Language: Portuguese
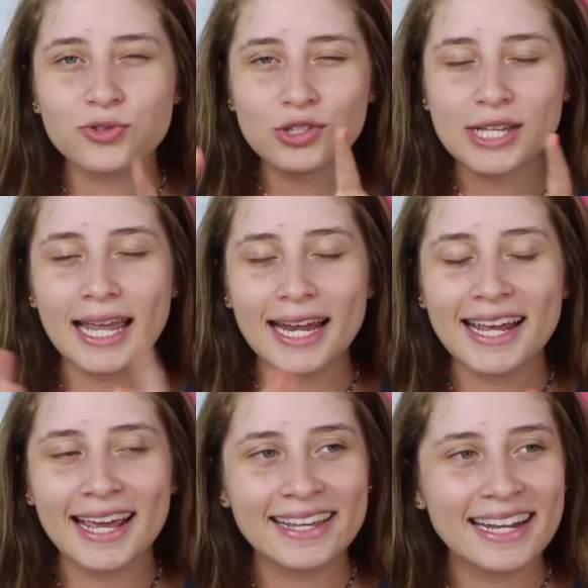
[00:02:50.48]
se fosse
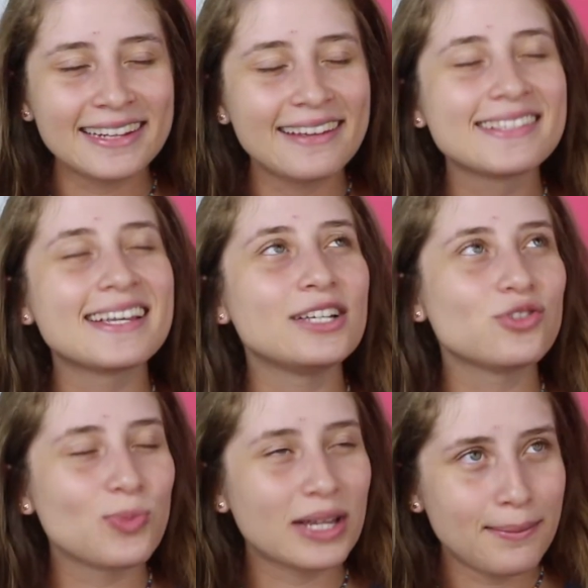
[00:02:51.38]
aquele, aquele desenho
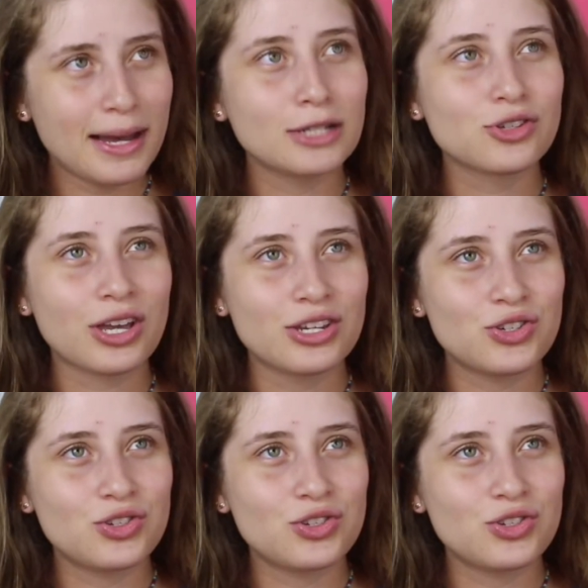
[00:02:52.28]
de matemática que a gente